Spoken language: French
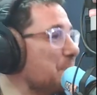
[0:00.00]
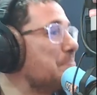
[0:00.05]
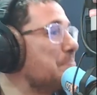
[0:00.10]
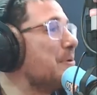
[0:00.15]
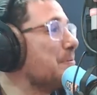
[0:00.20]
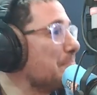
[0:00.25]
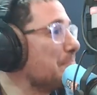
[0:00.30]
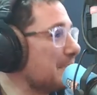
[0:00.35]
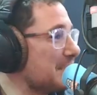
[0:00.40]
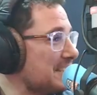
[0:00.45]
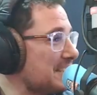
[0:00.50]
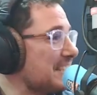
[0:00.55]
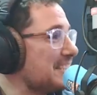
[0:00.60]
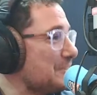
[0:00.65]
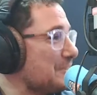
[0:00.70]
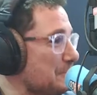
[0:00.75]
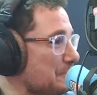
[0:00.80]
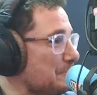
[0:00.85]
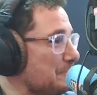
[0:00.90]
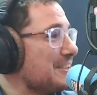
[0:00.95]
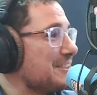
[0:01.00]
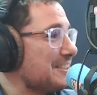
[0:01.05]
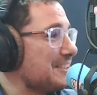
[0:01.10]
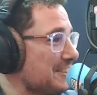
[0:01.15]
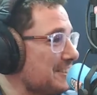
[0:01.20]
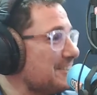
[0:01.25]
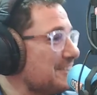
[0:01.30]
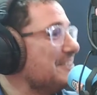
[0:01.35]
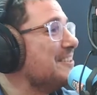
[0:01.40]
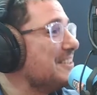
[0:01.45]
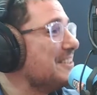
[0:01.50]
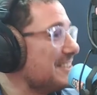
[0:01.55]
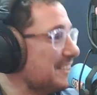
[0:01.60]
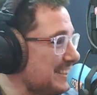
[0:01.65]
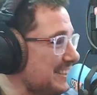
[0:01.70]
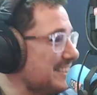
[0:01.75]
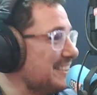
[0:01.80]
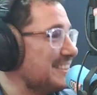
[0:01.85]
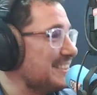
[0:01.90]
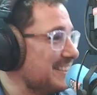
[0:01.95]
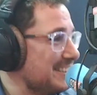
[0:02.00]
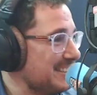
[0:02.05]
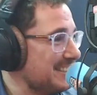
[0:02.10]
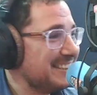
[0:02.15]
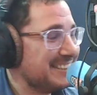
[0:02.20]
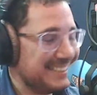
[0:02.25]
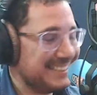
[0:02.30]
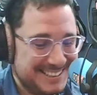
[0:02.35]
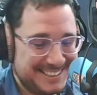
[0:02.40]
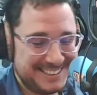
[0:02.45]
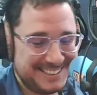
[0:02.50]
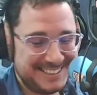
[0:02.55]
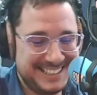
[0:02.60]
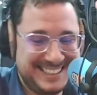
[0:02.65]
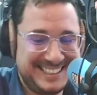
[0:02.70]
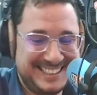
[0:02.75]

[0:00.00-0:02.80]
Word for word: de bonne prestation porteur d'eau, on, peut,